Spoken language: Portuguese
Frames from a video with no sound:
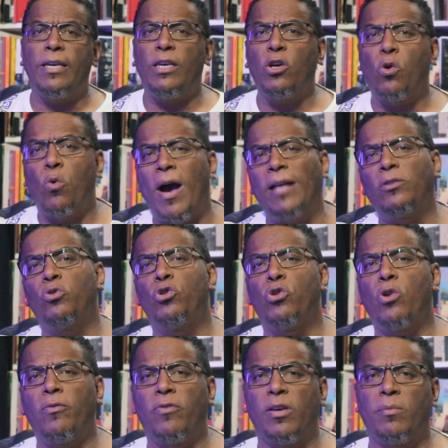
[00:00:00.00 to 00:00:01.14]
e 4 de
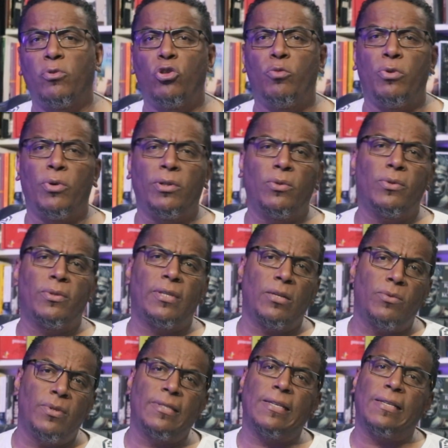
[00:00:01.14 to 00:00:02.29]
novembro de
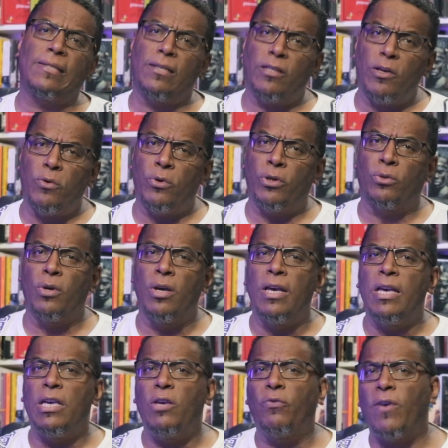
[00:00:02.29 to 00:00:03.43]
1868
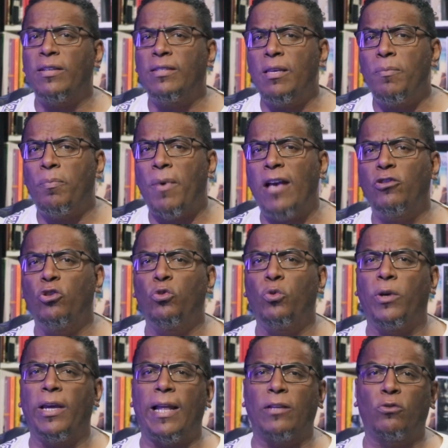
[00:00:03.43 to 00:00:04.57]
e fazem parte do
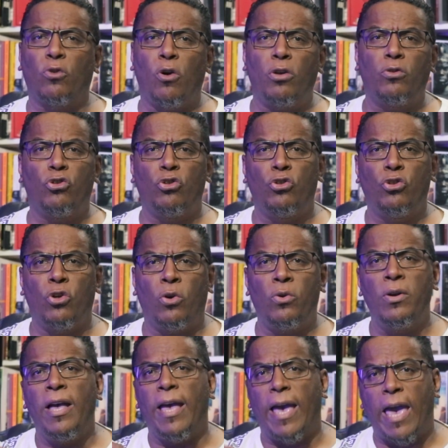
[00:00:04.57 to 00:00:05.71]
relatório de John
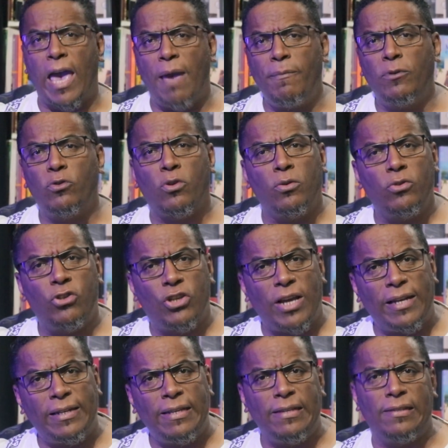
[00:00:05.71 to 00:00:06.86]
Armstrong
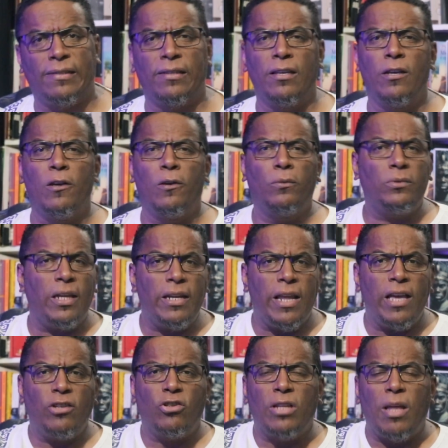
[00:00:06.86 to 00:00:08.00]
Chalice, um
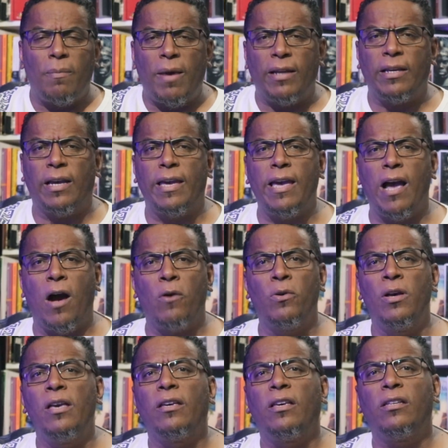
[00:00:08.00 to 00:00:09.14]
tenente da Marinha Real
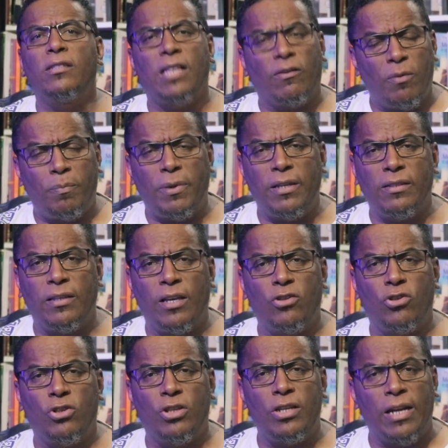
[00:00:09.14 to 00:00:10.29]
que estava
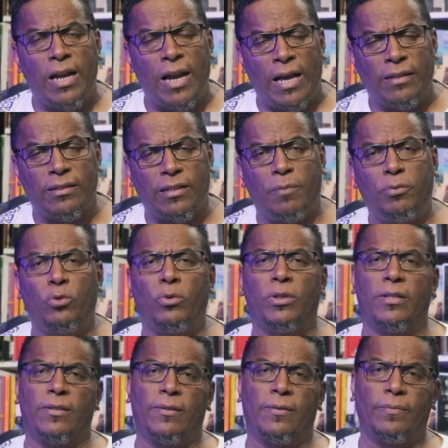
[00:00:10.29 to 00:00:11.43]
presente nas
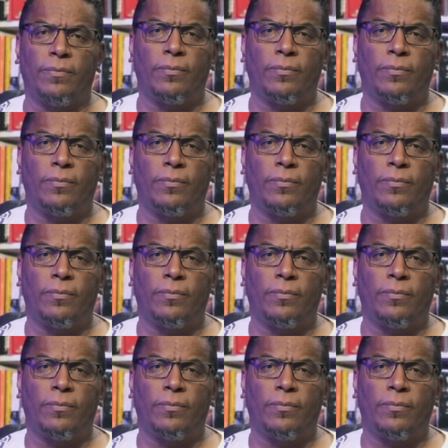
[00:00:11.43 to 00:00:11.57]
capturas.